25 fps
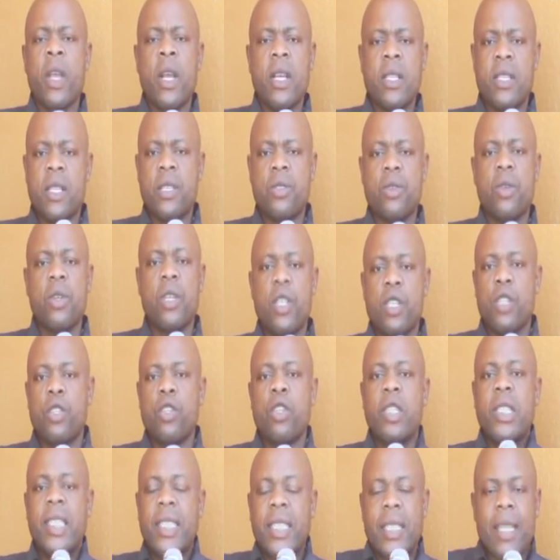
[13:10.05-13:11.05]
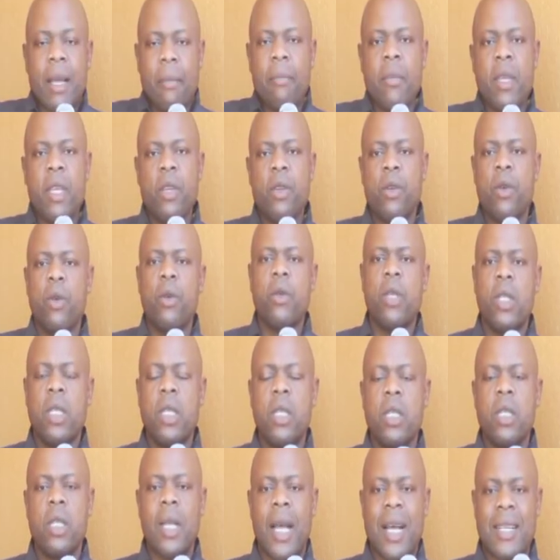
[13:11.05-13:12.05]
Et ce sont des gens dynamiques euh,
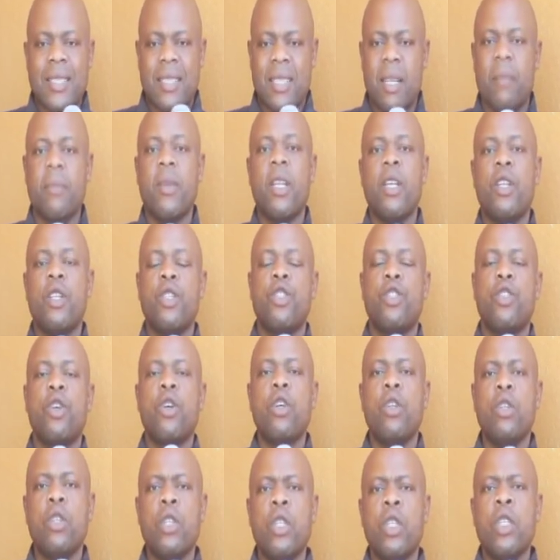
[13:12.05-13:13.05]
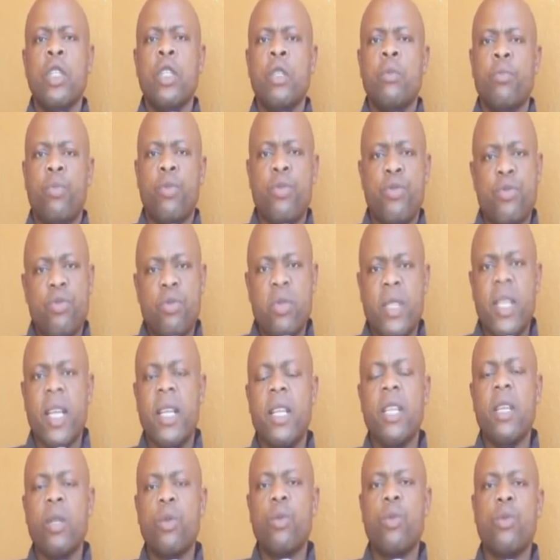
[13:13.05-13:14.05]
qui rassemblent les jeunes pour
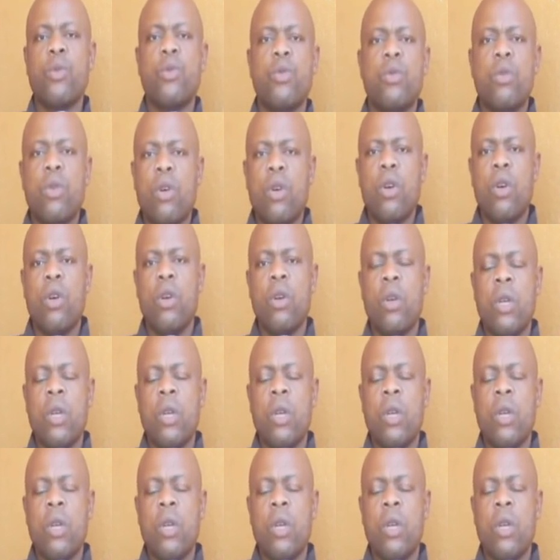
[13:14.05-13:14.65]
soutenir toujours